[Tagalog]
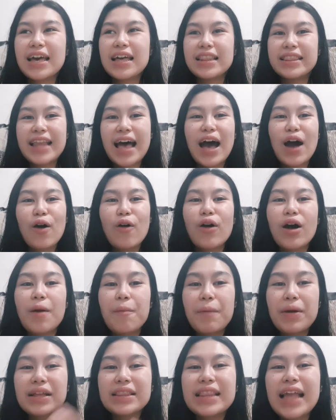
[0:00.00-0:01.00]
Now,
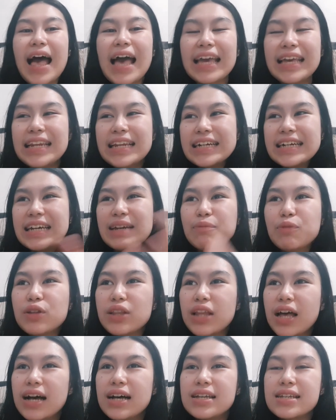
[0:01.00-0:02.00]
kapag nailagay mo
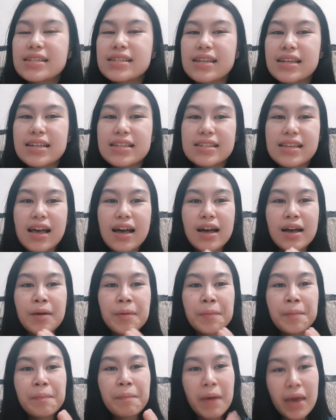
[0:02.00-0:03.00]
na sa
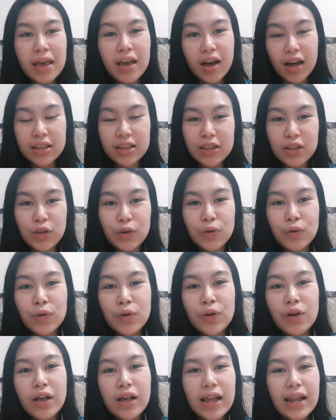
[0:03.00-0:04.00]
isang pay cut
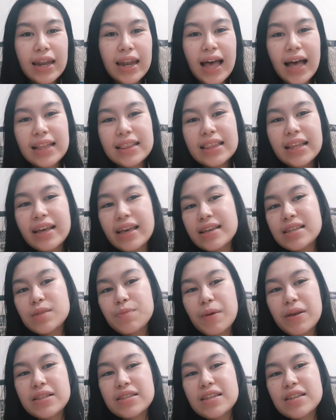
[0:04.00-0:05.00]
yung lahat ng
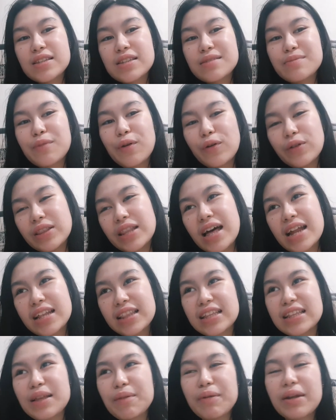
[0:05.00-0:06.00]
expenses mo,
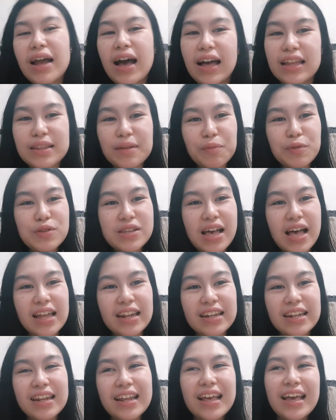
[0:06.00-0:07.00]
darating naman ang
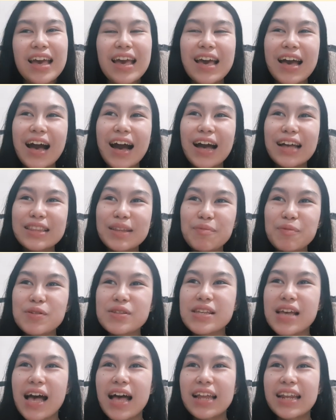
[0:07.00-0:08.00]
katapusan. Ang
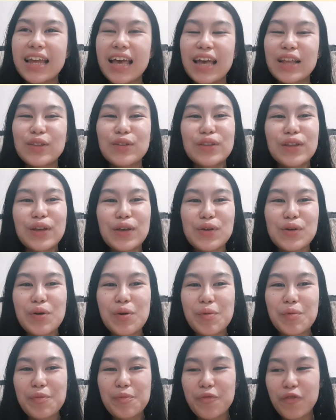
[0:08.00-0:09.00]
katapusan, ito na yung
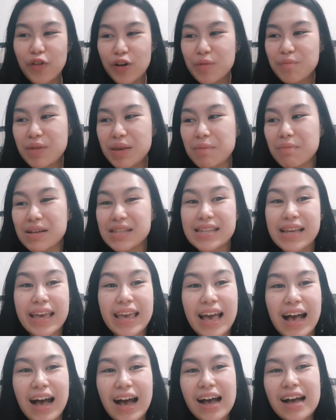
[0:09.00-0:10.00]
for me
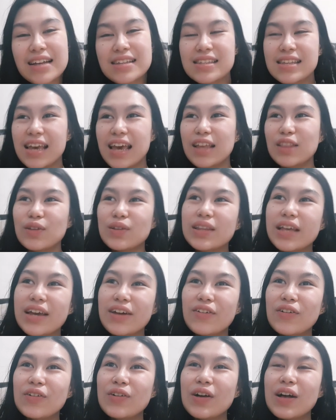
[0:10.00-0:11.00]
masaya. Kasi ito
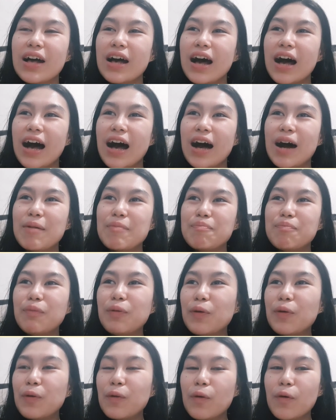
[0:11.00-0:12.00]
na yung um,
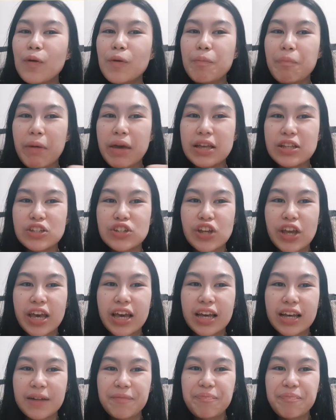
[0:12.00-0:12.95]
buo kong paycheck,